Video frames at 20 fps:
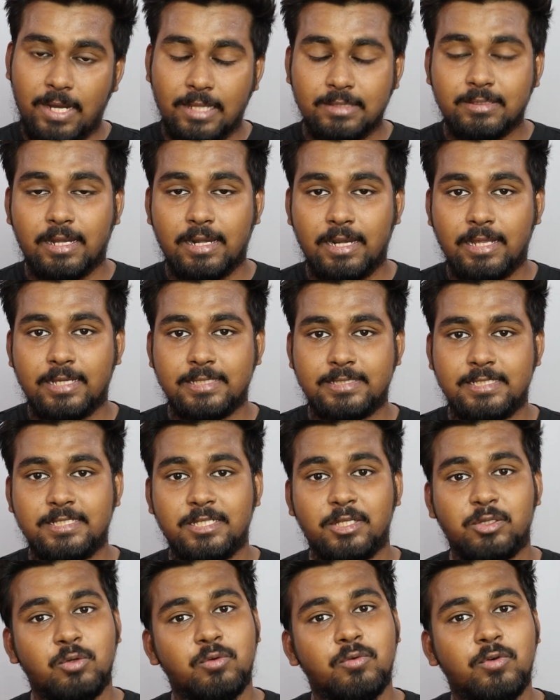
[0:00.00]
बात कर रहे हैं किसी
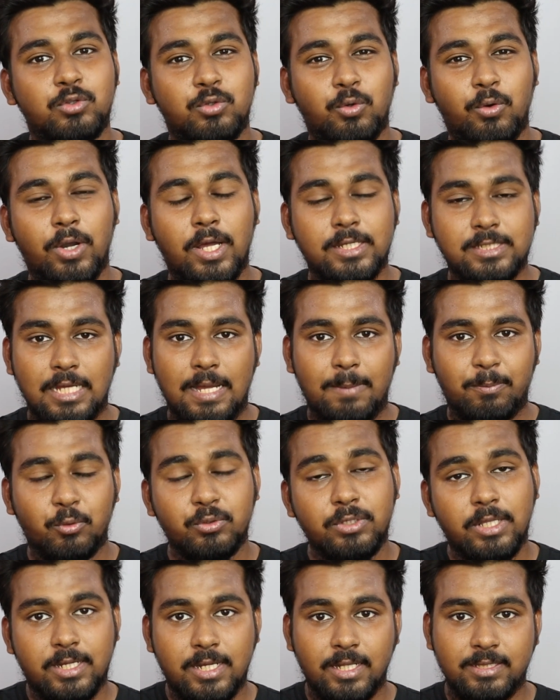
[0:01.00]
से तो वो थोड़ा सा
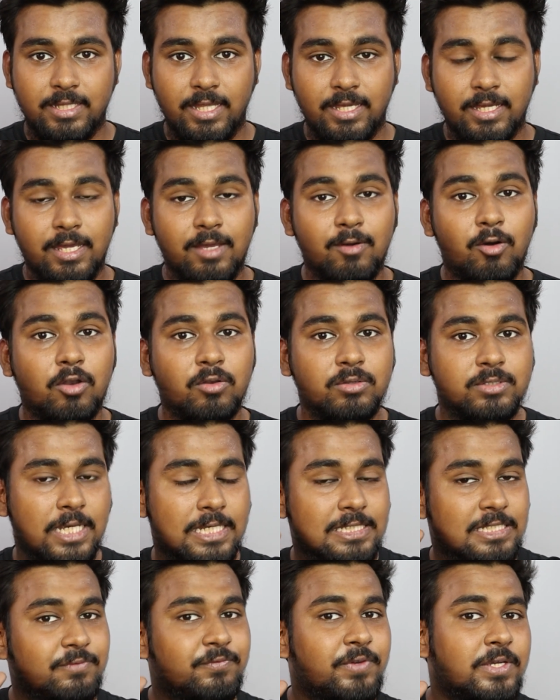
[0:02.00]
आपको दिक्कत देंगे और
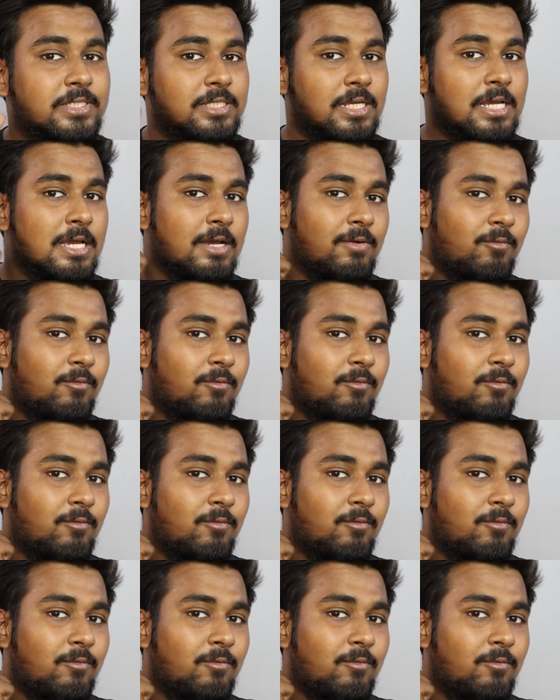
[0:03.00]
सही से फिक्स